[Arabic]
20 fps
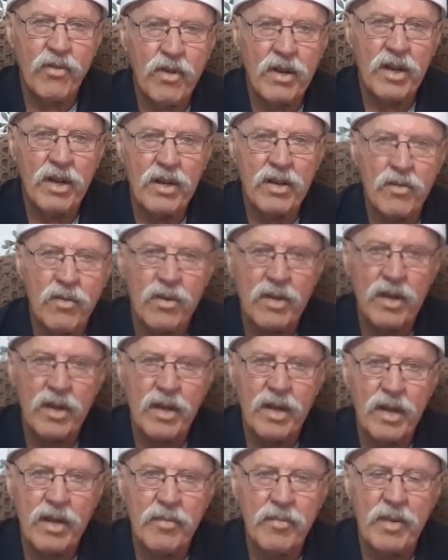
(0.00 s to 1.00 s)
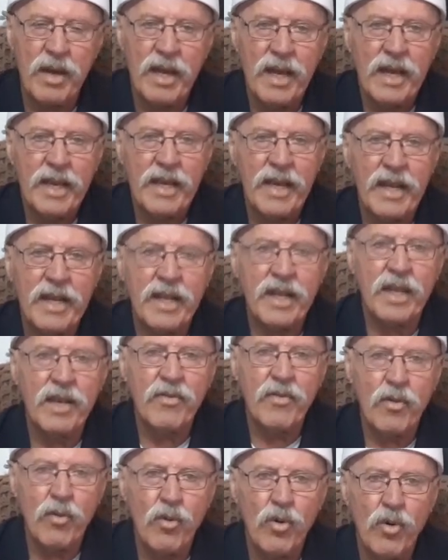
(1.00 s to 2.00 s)
وال, وال... يعني
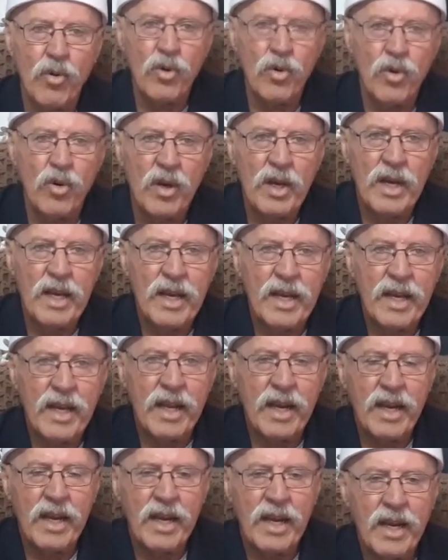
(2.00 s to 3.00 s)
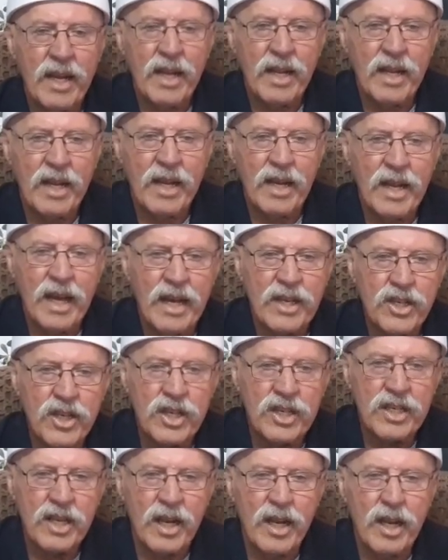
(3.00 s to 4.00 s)
كيف يقولوا الأجهزة